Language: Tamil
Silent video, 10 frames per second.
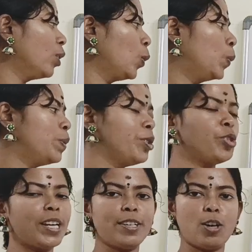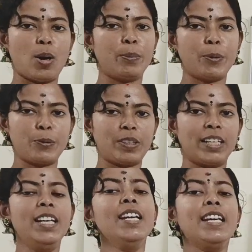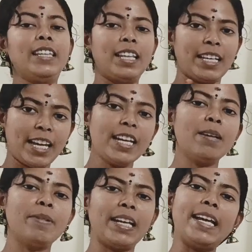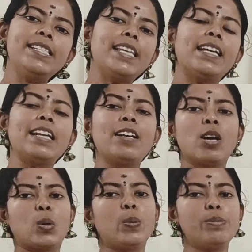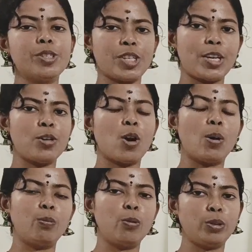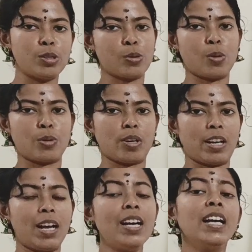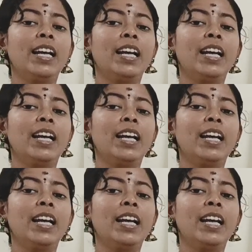ஆர் ஓப்பன் செயின் காம்பவுண்ட் இதை ஏன் நம்ம ஏ சைக்ளிக் ஆர் ஓப்பன் செயின் காம்பவுண்ட்னு சொல்கிறோன்னா